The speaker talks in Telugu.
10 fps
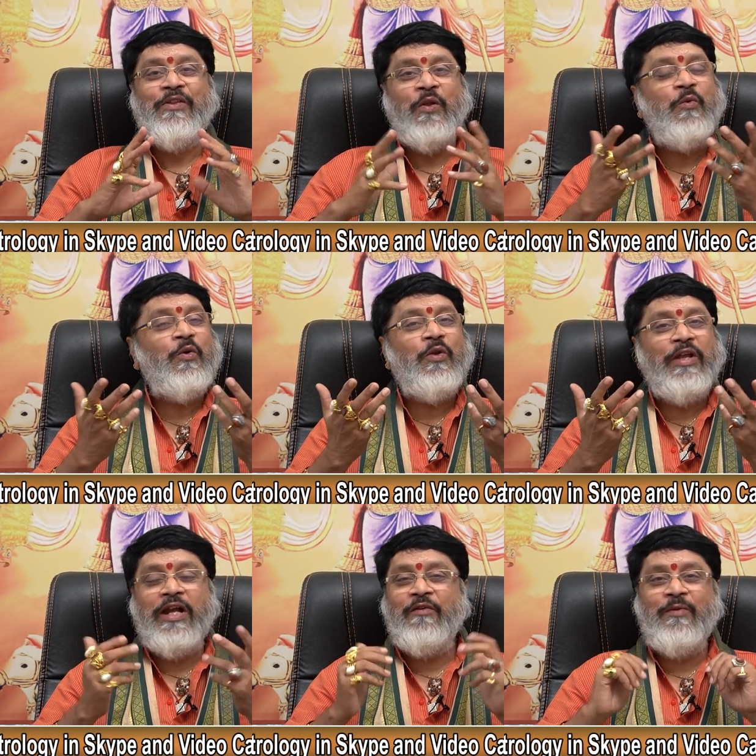
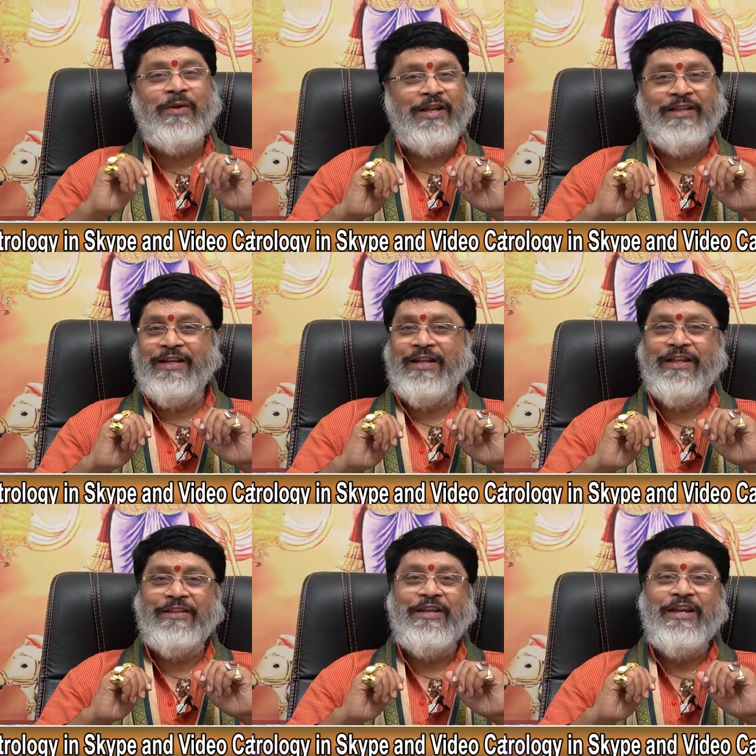నవ్వుకోలే ఆడవాళ్ళ అర్థం
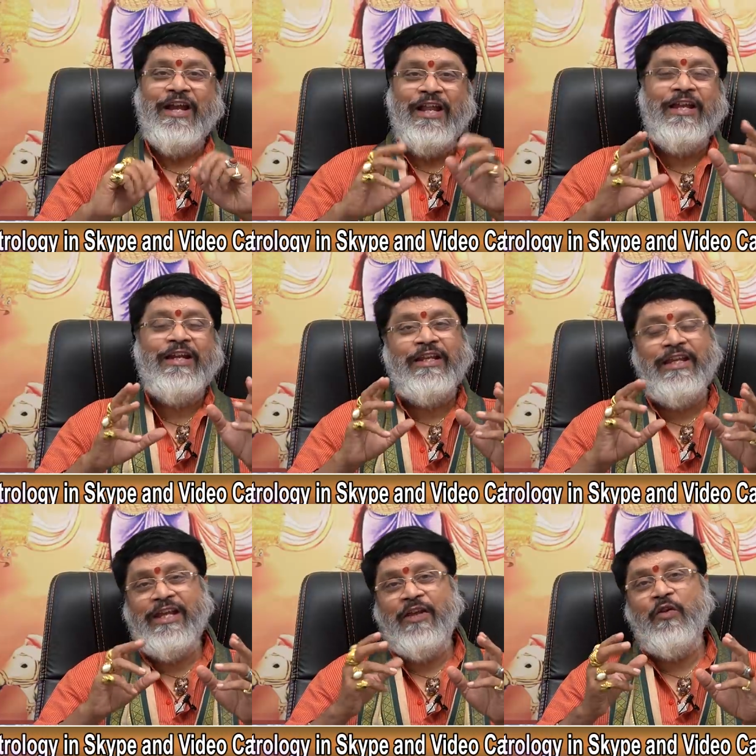కాలేదు అలాగేంటి
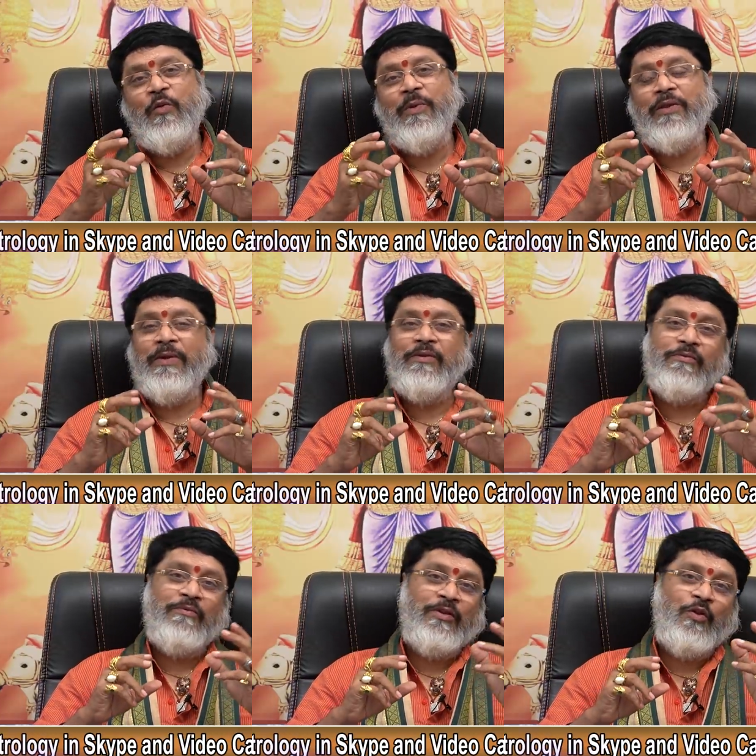ఈ అరవై రూపాయలు మనం
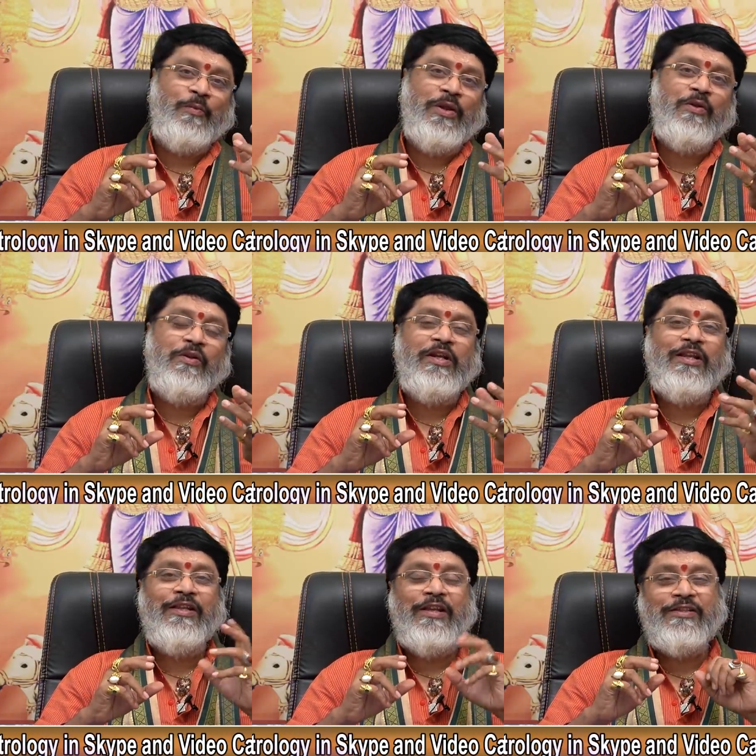వంద రూపాయలు
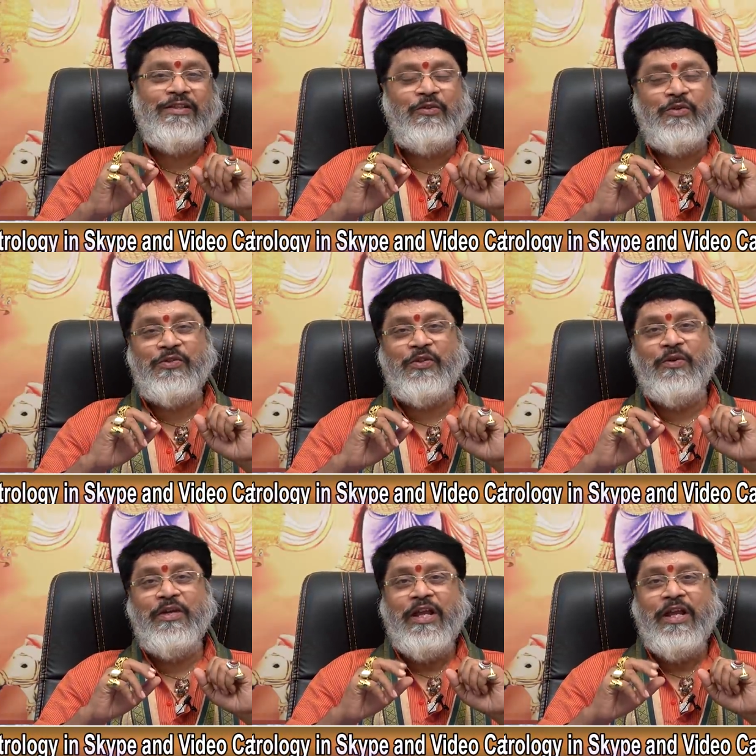ఇడ్లీ తిన్నాక సంతోషిస్తాం